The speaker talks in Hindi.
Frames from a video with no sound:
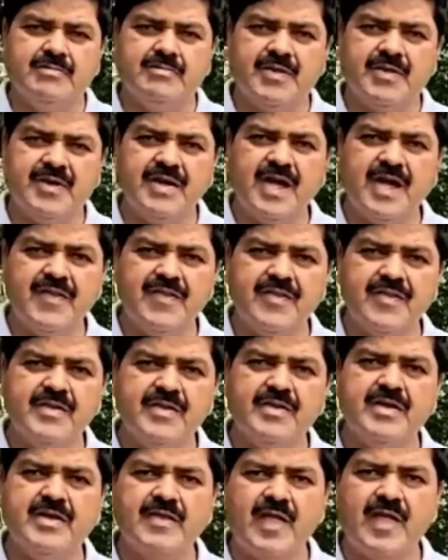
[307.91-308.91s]
बद्रीनाथ
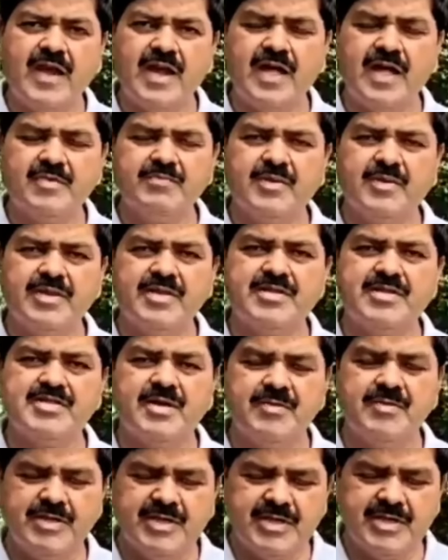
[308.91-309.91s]
केदारनाथ मंदिर
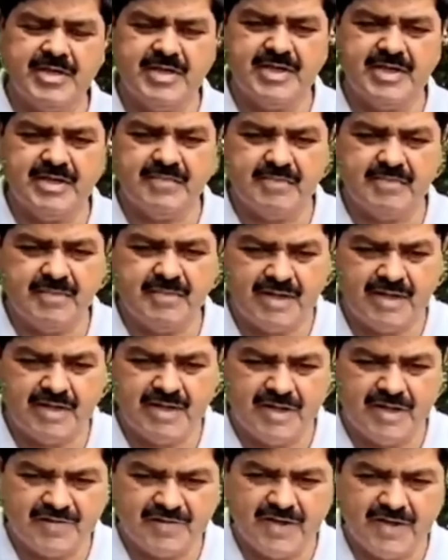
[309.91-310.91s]
समिति के माननीय
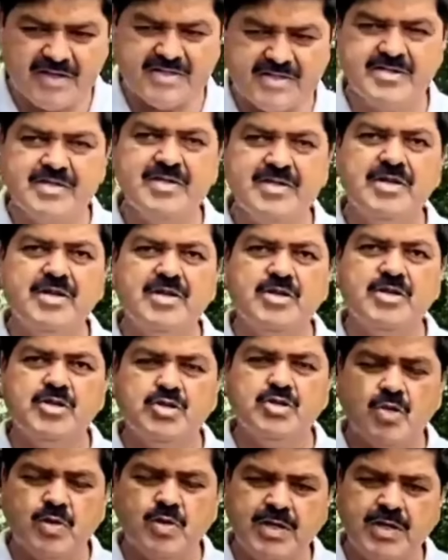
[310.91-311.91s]
अध्यक्ष
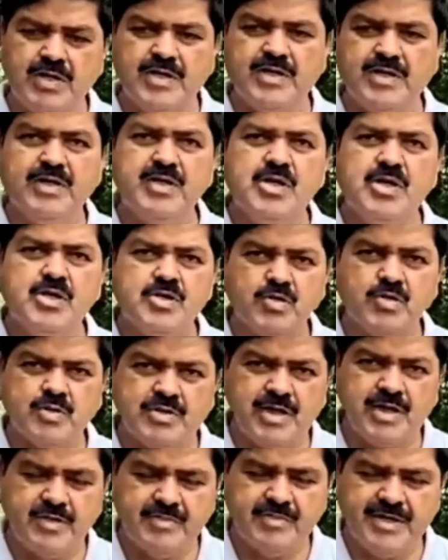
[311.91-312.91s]
जो कि
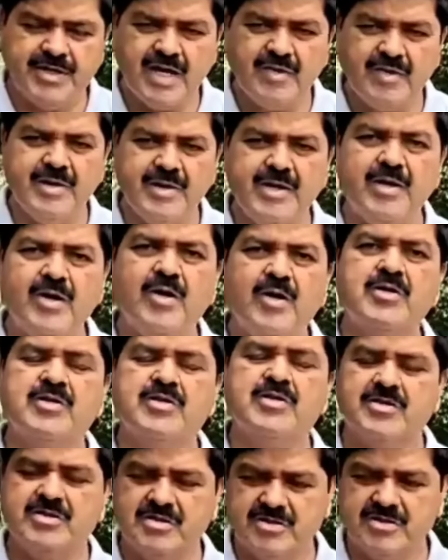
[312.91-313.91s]
सोशल मीडिया में और
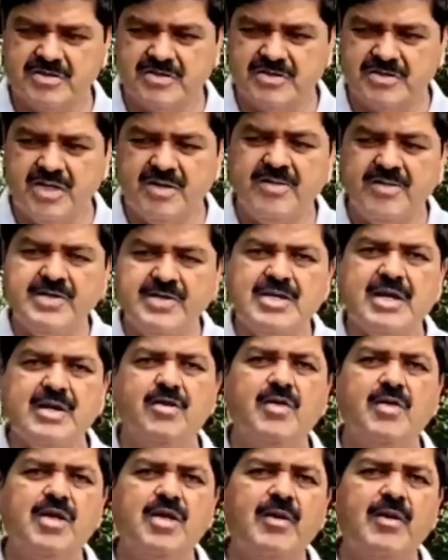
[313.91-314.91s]
टीवी
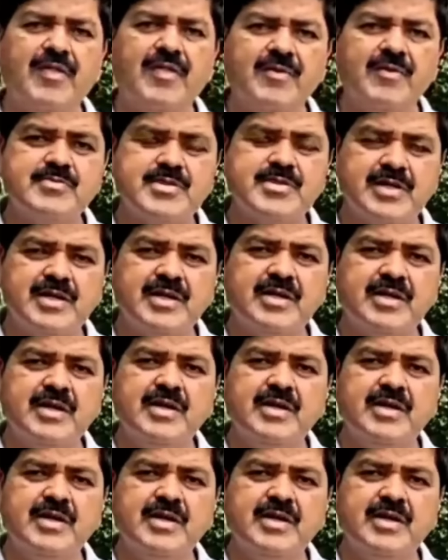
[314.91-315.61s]
चैनलों के माध्यम से